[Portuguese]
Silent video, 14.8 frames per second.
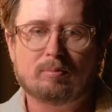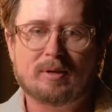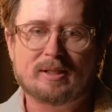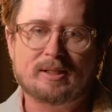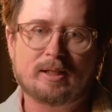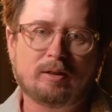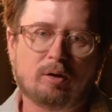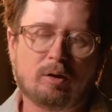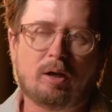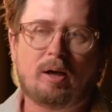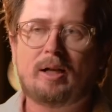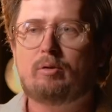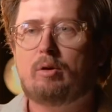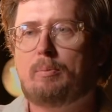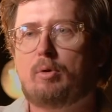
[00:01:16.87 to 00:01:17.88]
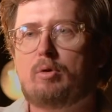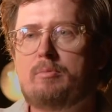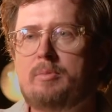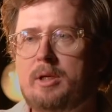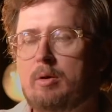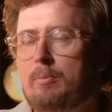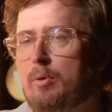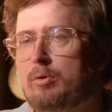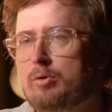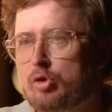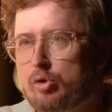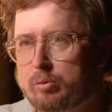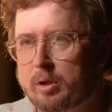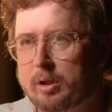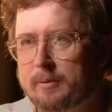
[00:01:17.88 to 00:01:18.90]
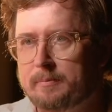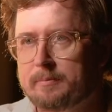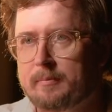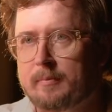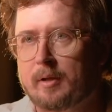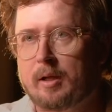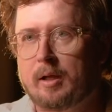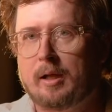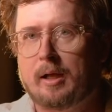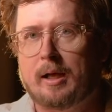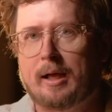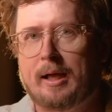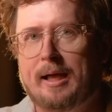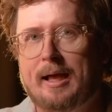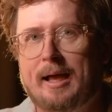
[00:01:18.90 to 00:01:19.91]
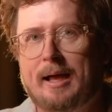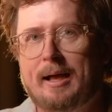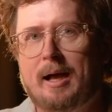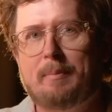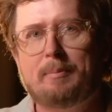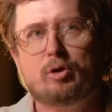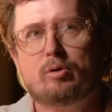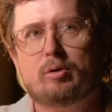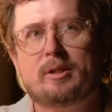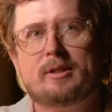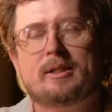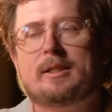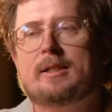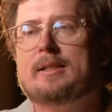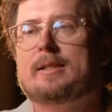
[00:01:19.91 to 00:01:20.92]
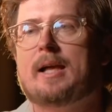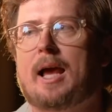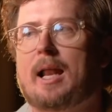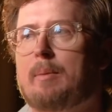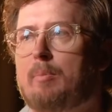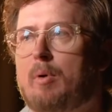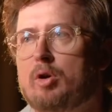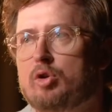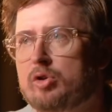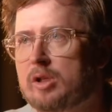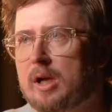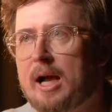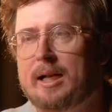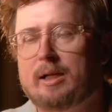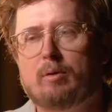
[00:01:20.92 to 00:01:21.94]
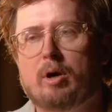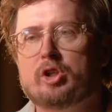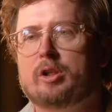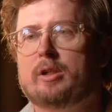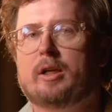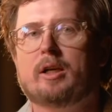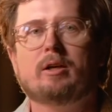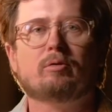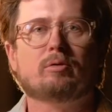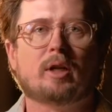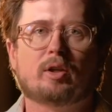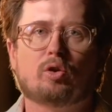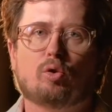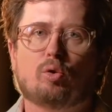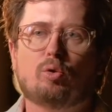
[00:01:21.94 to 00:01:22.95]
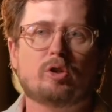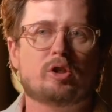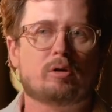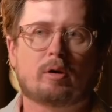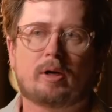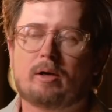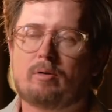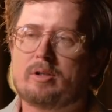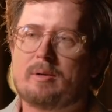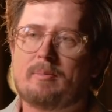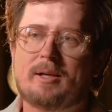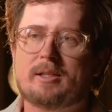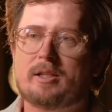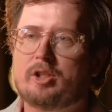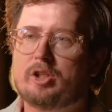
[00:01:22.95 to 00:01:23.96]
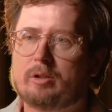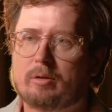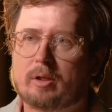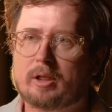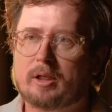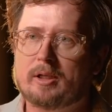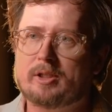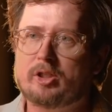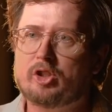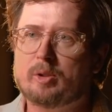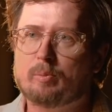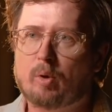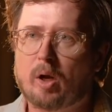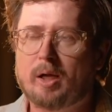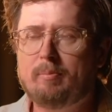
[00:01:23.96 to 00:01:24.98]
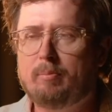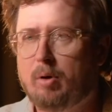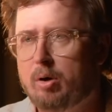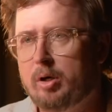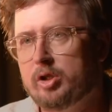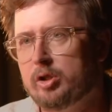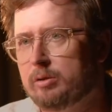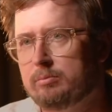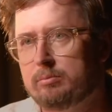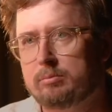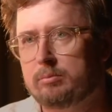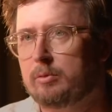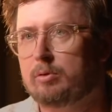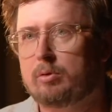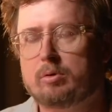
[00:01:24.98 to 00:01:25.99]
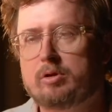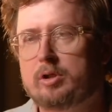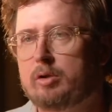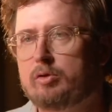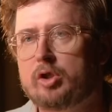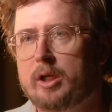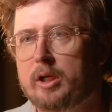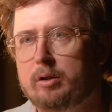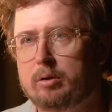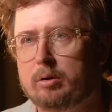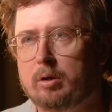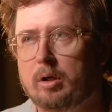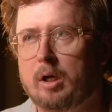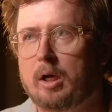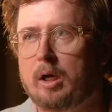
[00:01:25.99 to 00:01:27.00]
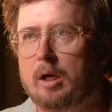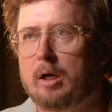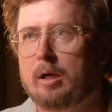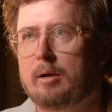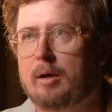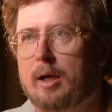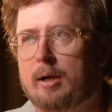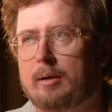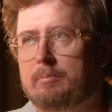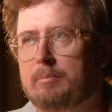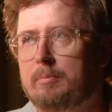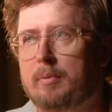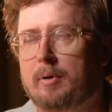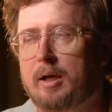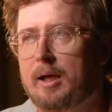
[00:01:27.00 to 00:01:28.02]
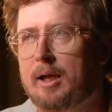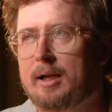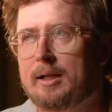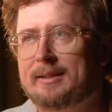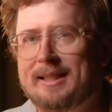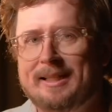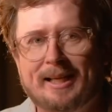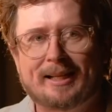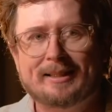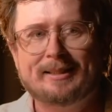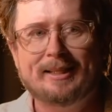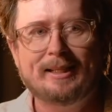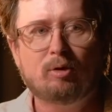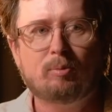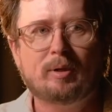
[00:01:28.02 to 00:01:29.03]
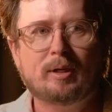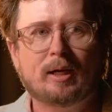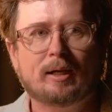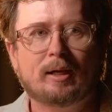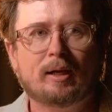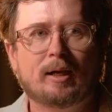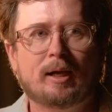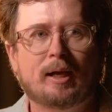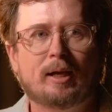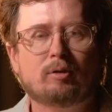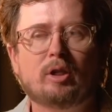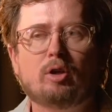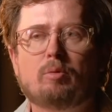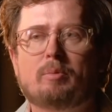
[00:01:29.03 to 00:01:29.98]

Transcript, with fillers: mas é, então a língua é um pouco minha, um pouco sua. É, a pessoa que se quiser, ela pode usar a linguagem neutra, todos qualquer coisa mais ridícula que existir por aí, pode, todo o seu direito ela tem, ela tem obriga, eh, eu tenho a